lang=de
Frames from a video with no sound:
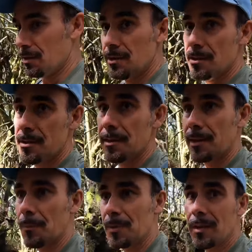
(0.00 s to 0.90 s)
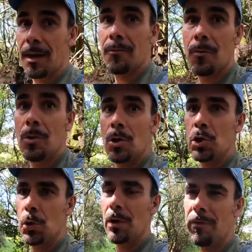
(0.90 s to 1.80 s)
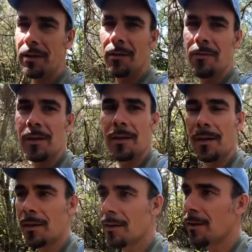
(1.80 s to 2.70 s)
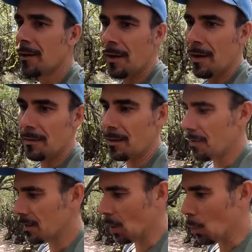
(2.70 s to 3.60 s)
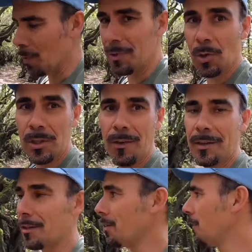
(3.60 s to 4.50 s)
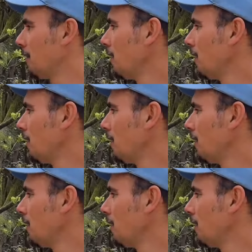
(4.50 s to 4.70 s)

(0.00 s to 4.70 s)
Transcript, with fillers: die es hier gibt. Ein wunderschöner Wanderweg. Den werde ich auch mal mit euch wandern.